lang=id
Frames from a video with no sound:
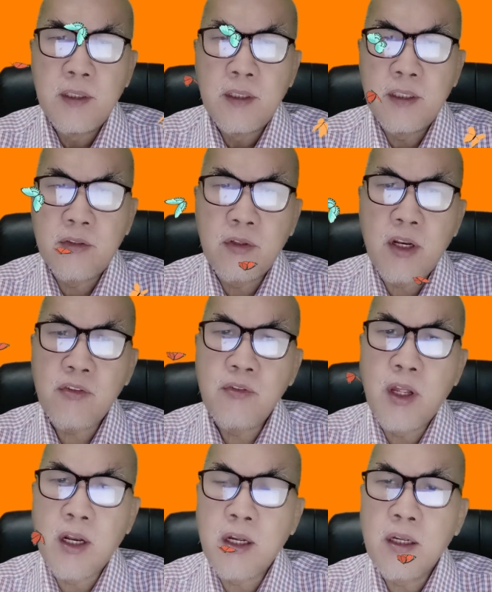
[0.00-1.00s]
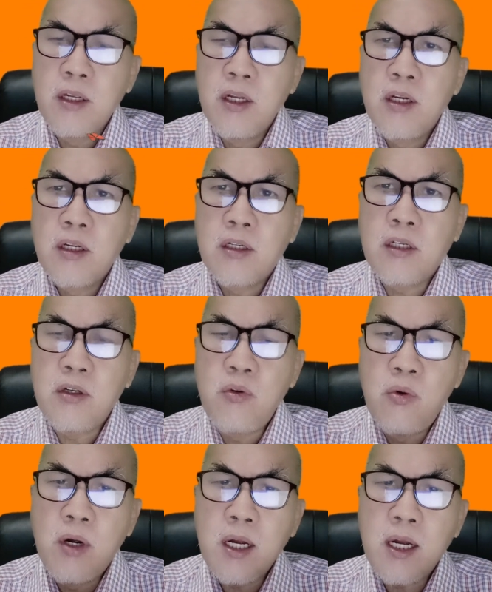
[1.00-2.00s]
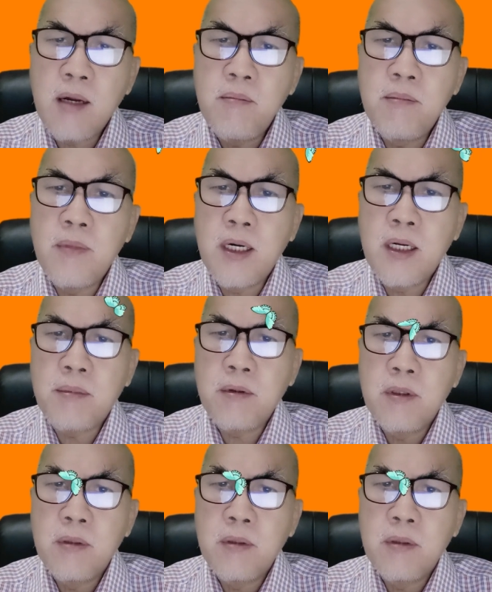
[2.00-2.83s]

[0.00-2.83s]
Nah, saudara-saudara, kedua hamba